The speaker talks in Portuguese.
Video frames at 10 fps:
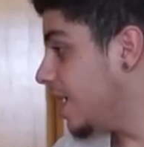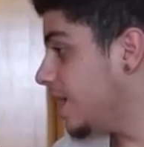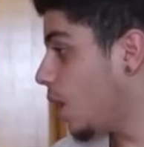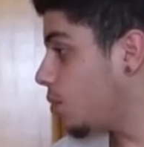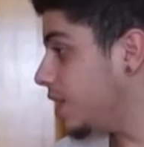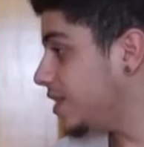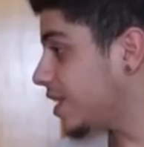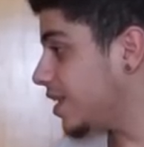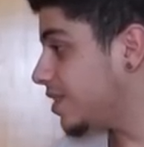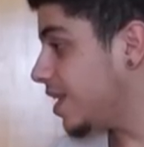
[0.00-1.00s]
não
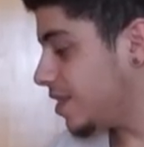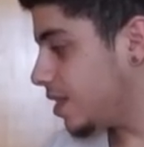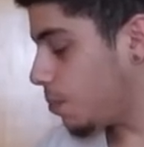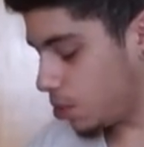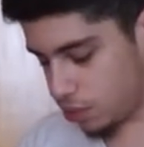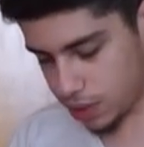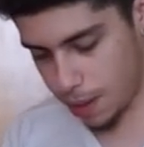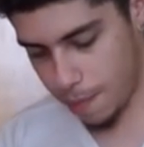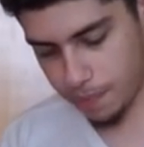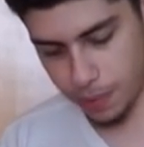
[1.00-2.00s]
esquecesse e depois você